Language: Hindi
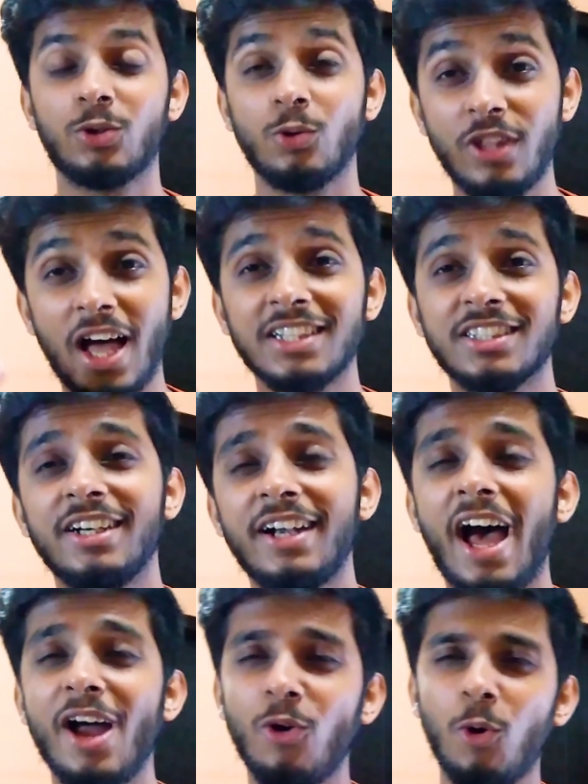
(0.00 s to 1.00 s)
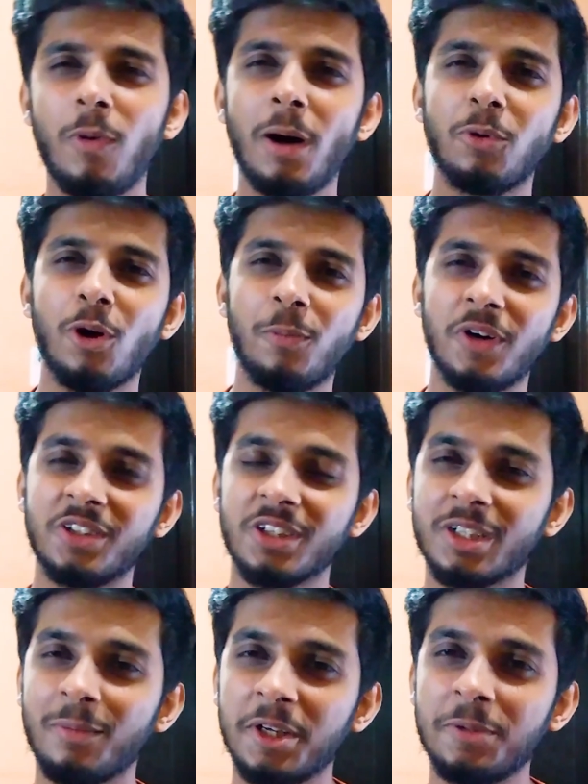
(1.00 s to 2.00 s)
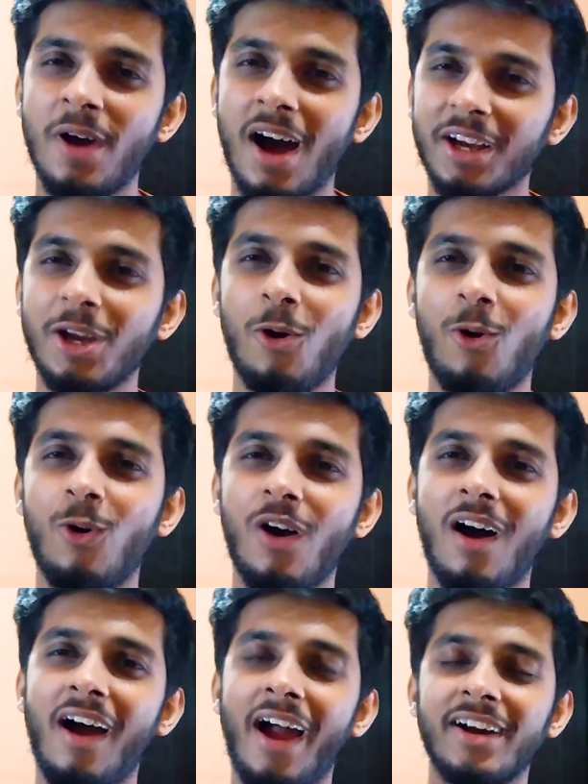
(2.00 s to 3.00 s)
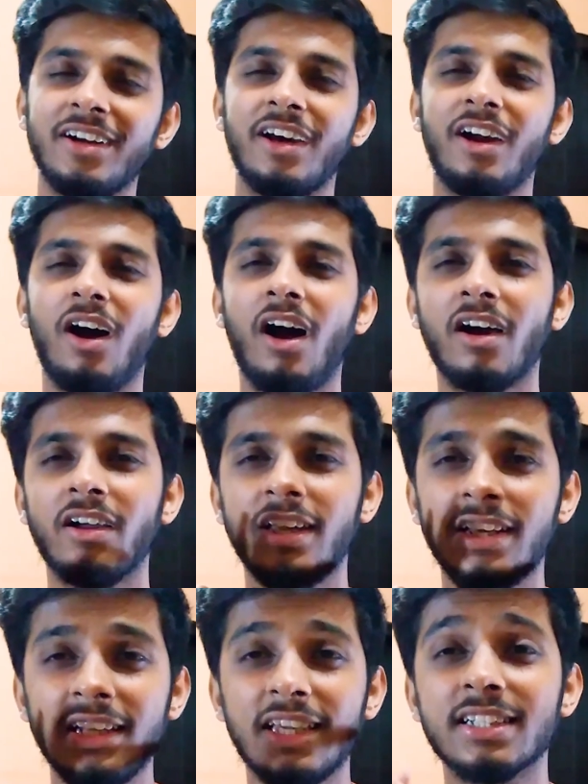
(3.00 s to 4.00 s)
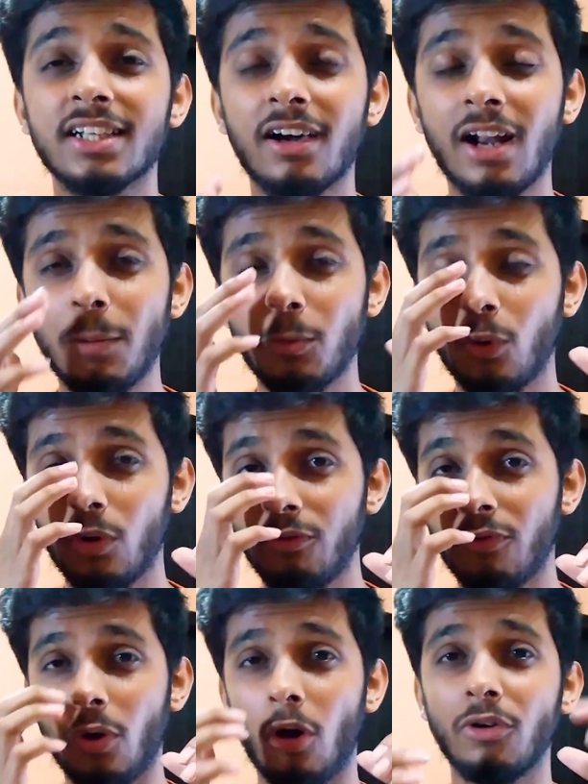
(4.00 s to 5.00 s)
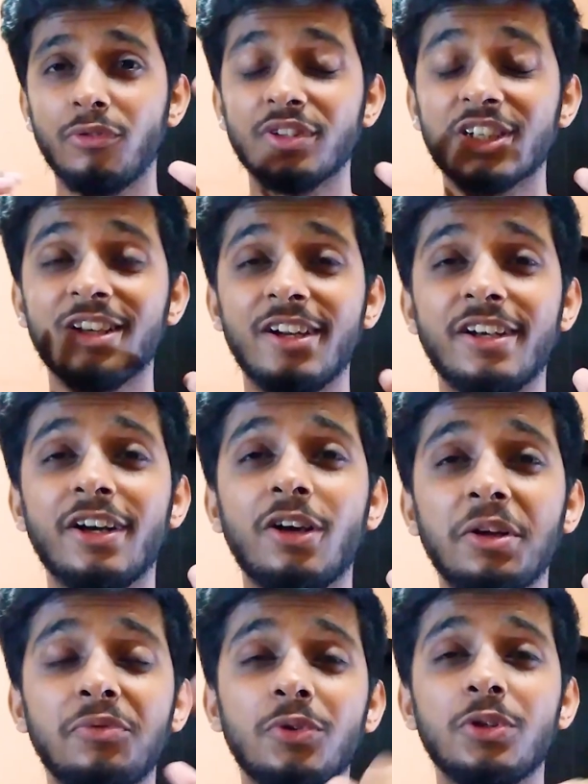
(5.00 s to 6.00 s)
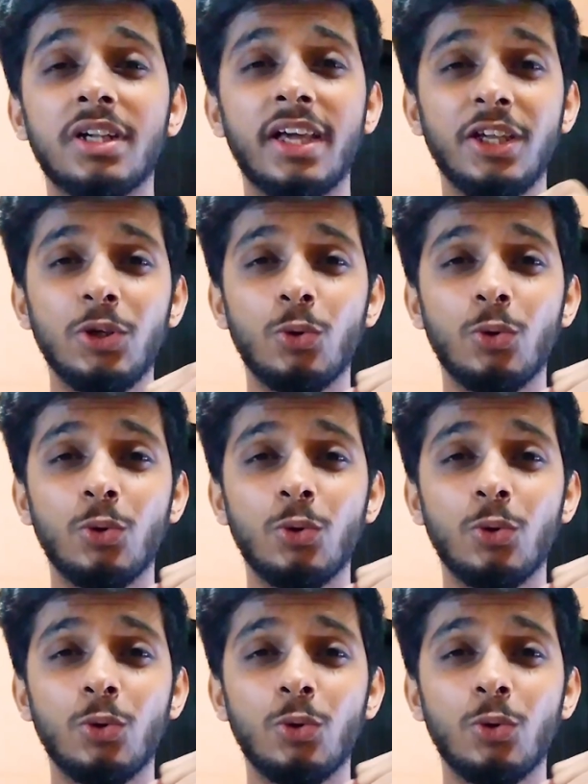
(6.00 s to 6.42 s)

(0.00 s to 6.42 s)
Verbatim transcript: सो दैट्स इट आई होप आपका पर्चेज समझ में आ गया होगा एंड अगर इन केस अगर आपको कोई फोटोग्राफी से रिलेटेड कन्फ्यूजन है